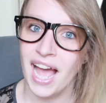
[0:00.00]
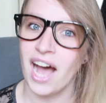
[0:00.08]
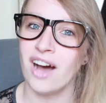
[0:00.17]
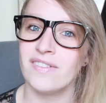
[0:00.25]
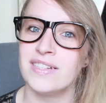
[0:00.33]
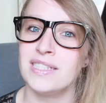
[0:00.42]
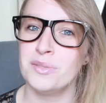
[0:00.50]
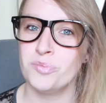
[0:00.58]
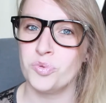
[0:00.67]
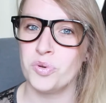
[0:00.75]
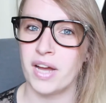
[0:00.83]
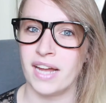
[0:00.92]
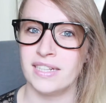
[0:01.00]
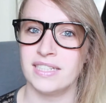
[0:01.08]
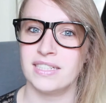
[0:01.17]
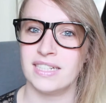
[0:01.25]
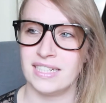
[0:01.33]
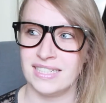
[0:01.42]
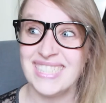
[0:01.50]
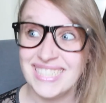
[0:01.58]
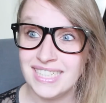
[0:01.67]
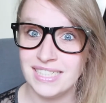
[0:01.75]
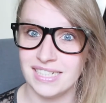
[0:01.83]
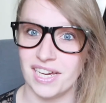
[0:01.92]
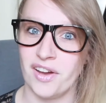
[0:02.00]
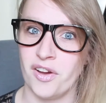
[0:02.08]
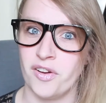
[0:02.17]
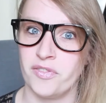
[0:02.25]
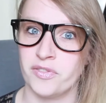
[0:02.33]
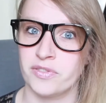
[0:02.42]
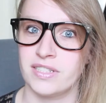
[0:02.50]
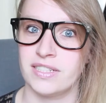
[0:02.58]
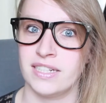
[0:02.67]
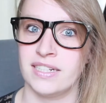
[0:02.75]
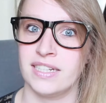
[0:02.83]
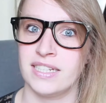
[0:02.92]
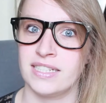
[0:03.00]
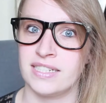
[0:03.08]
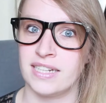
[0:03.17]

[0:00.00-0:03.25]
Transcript: auch wenn sie im Buch gar nicht die Eröffnungsszene ist.